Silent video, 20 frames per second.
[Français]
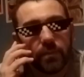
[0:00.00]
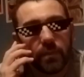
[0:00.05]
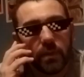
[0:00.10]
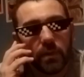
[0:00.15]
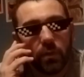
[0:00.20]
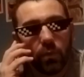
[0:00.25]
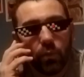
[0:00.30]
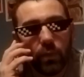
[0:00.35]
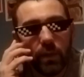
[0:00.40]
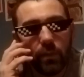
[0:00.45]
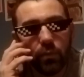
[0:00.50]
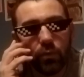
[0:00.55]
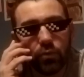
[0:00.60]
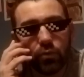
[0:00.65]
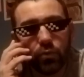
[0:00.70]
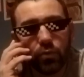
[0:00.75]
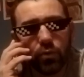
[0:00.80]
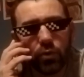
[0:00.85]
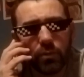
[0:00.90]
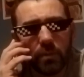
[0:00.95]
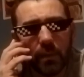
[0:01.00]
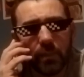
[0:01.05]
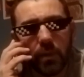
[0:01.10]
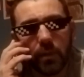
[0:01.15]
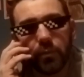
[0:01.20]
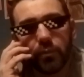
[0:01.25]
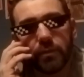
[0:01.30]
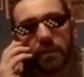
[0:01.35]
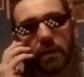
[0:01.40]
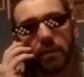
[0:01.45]
Oui, bonjour, je m'appelle
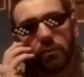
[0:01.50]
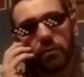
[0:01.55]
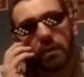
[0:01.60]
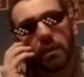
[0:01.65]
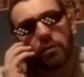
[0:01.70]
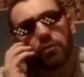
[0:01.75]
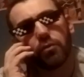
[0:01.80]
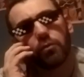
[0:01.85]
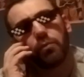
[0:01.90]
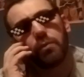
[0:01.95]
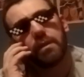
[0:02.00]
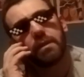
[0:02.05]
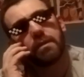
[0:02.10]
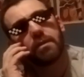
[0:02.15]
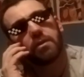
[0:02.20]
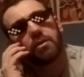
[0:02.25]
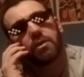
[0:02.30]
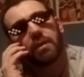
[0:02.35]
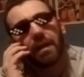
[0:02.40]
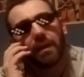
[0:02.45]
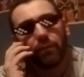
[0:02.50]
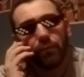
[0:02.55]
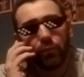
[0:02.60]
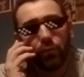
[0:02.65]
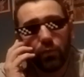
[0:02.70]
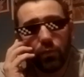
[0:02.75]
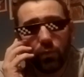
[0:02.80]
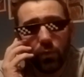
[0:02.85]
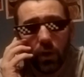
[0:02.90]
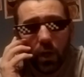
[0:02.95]
Poussin du 38, j'aurais
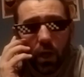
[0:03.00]
voulu...